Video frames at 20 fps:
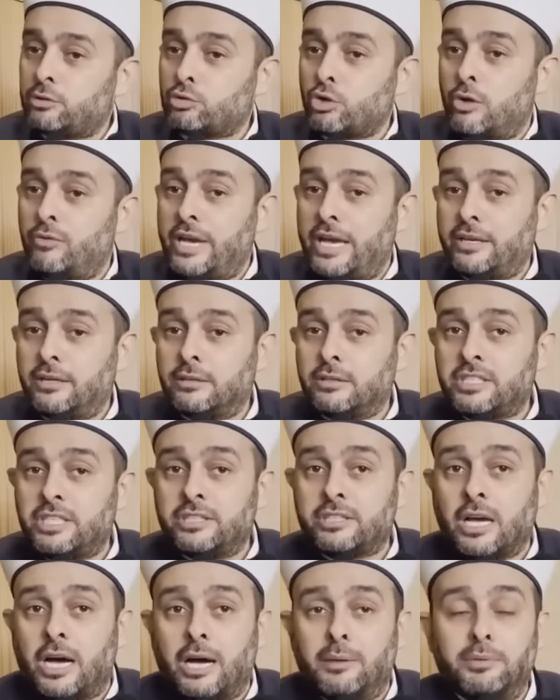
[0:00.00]
söven,
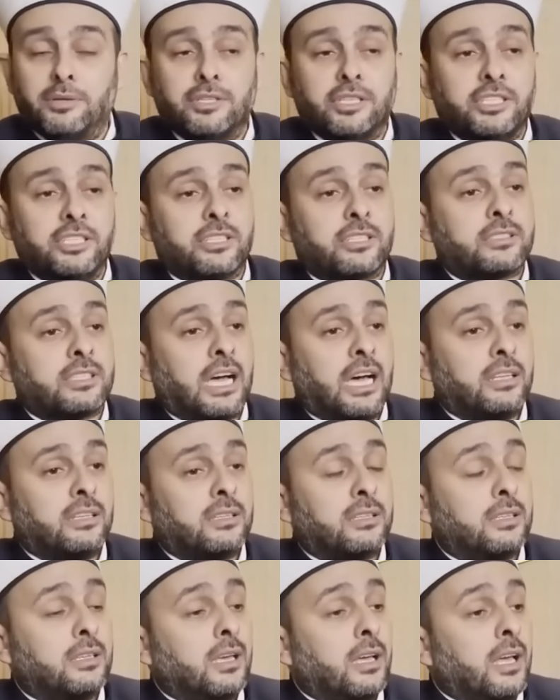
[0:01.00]
kitabını
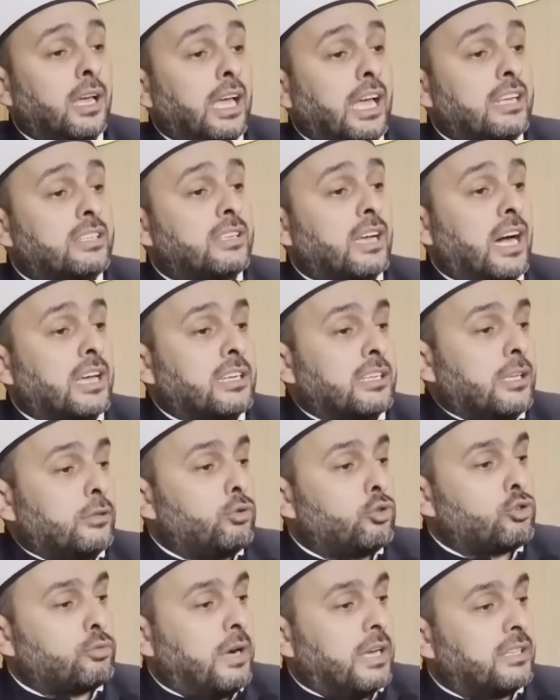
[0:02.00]
yırtan, ezanına
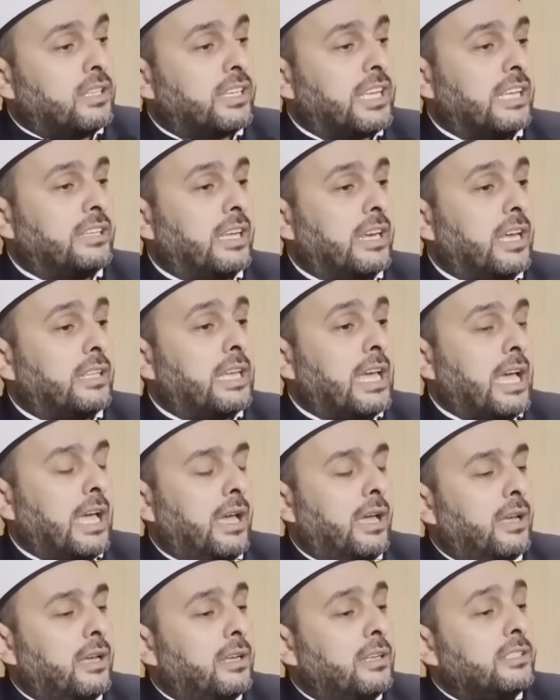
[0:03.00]
düşmanlık edene
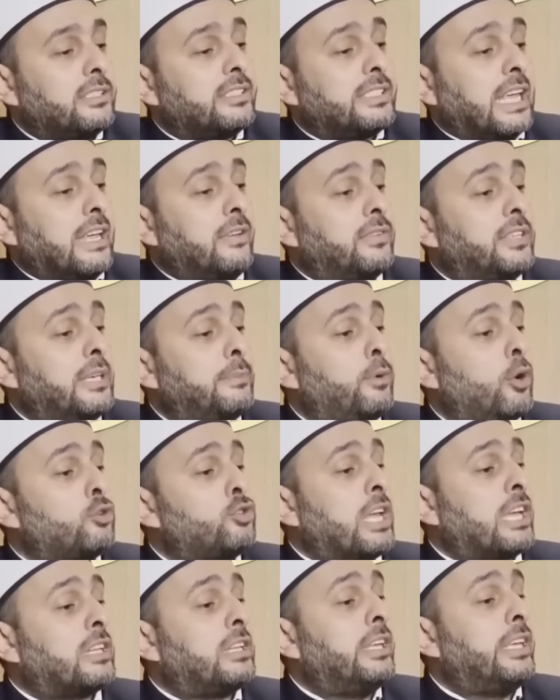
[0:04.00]
de sevgi
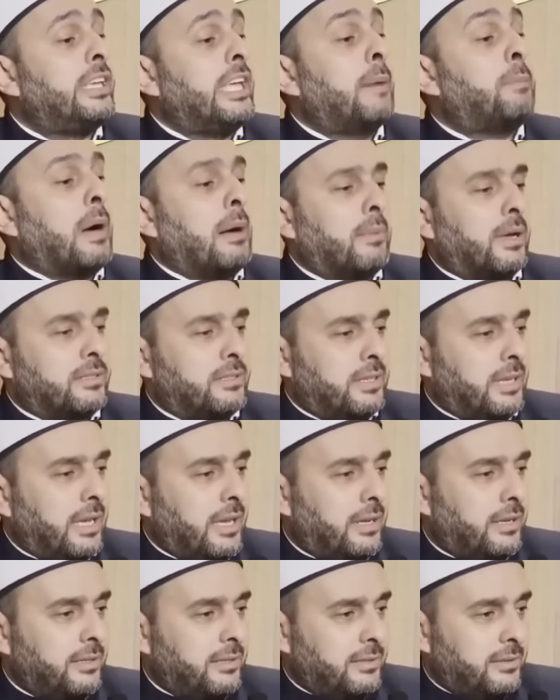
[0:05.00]
böcekliği yapamaz ya.
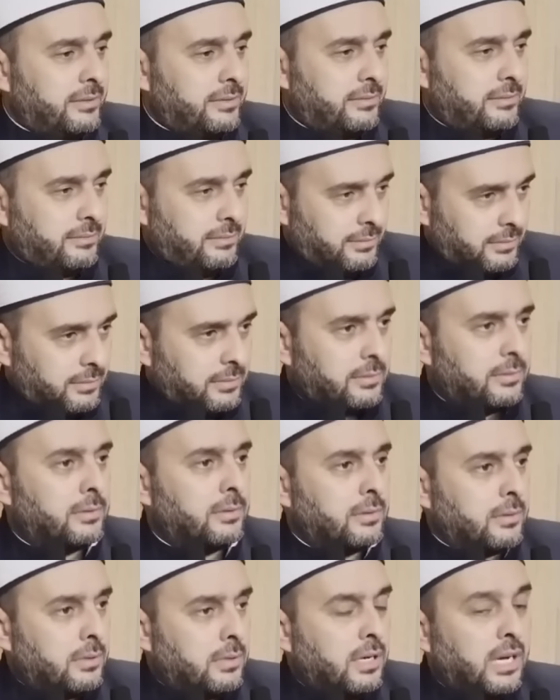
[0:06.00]

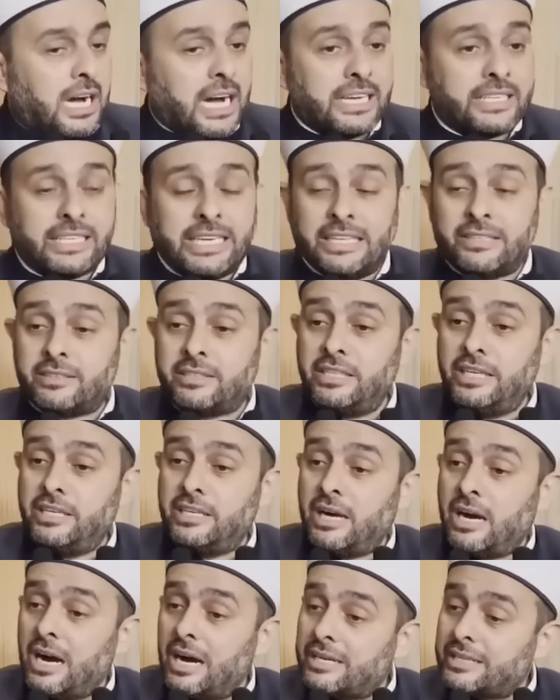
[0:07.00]
Hak
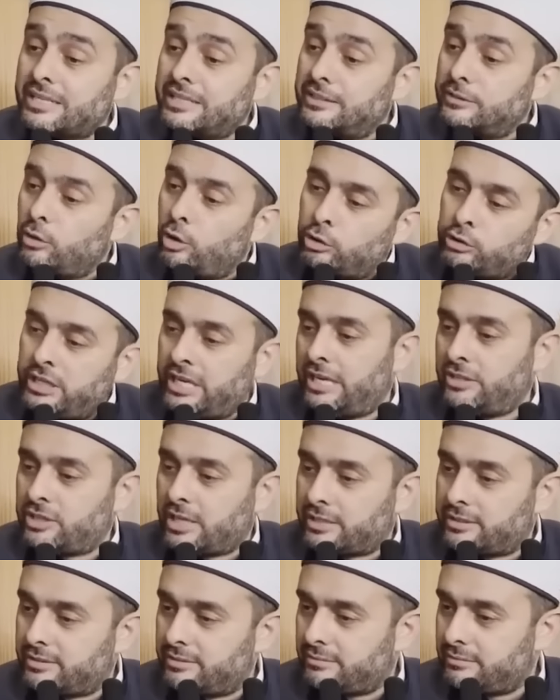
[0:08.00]
ettiğini, hakkını
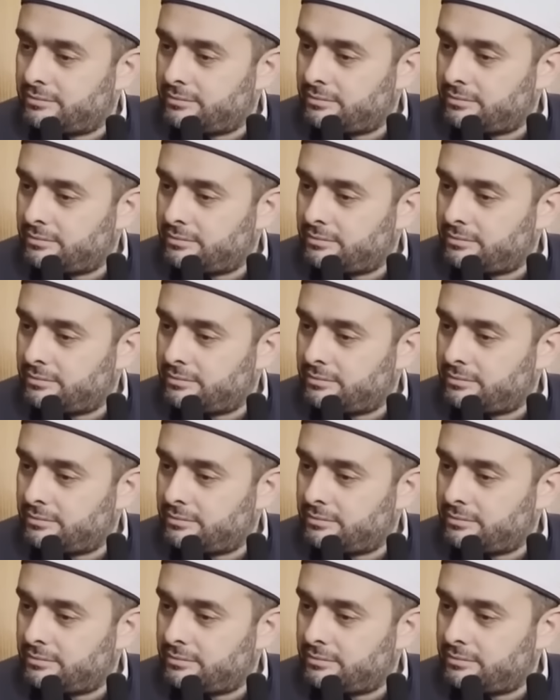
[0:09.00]
ödeyeceksin.